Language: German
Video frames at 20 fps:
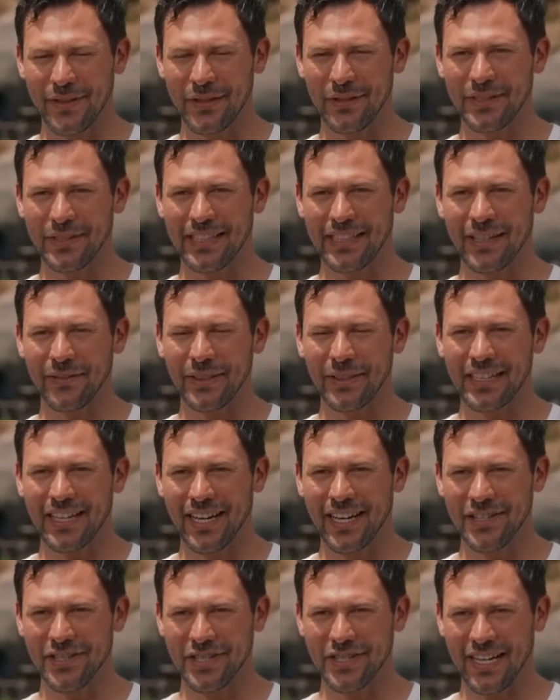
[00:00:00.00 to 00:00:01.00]
werden heute einen
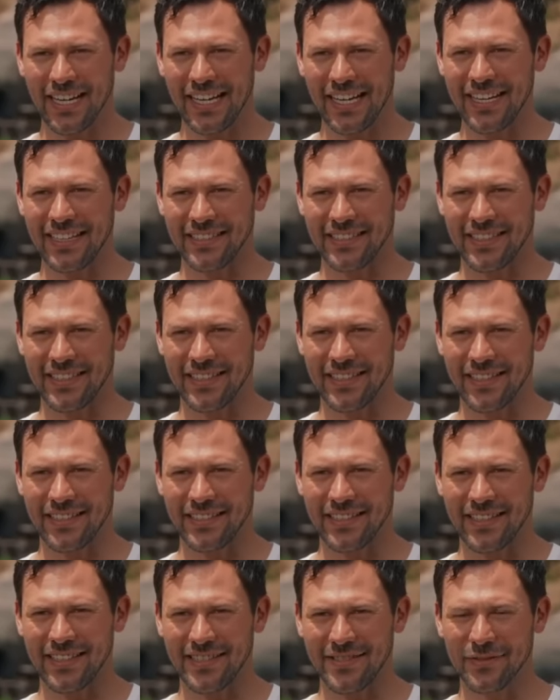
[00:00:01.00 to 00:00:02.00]
afrikanischen Heiler
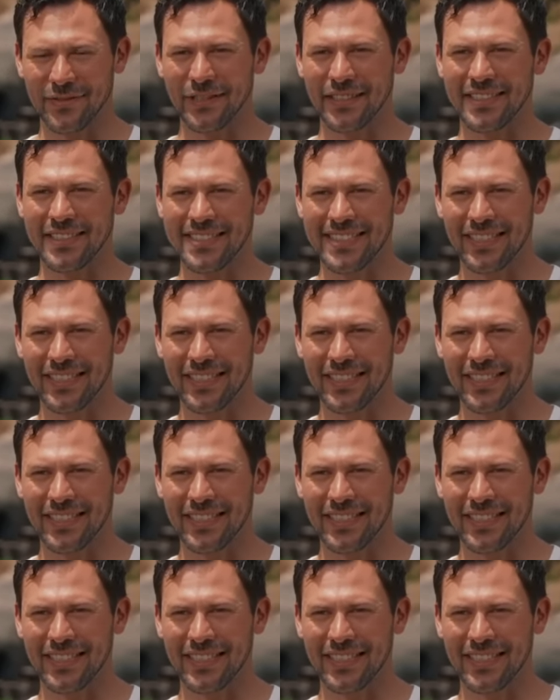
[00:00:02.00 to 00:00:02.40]
kennenlernen, einen sogenannten